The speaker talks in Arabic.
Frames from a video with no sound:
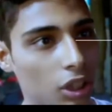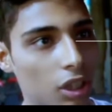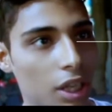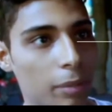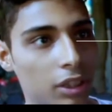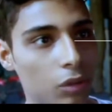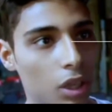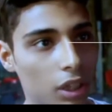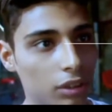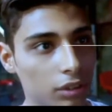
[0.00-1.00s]
ان شاء الله هيبقى 2-1
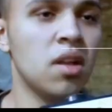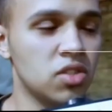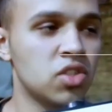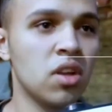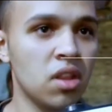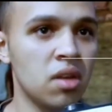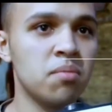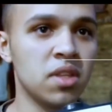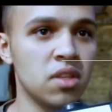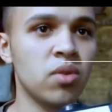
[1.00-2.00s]
ان شاء الله
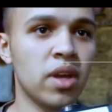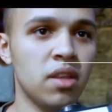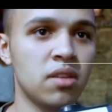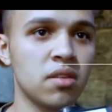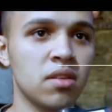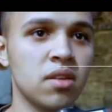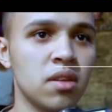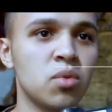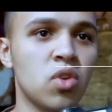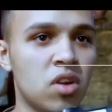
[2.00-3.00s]
هيبقى 2-1 انا
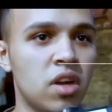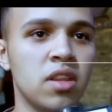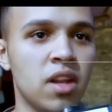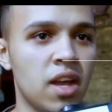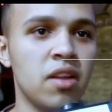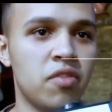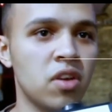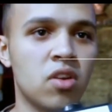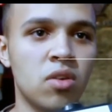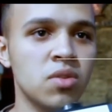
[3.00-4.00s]
متوقع ان الاهلي
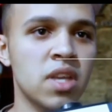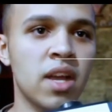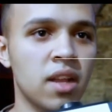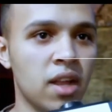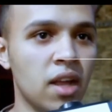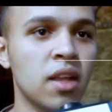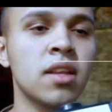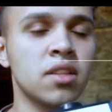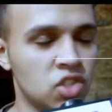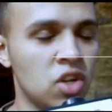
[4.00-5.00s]
فريق قوي زي ان
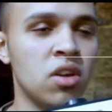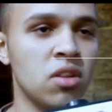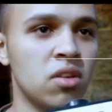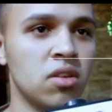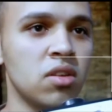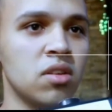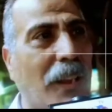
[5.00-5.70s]
شاء الله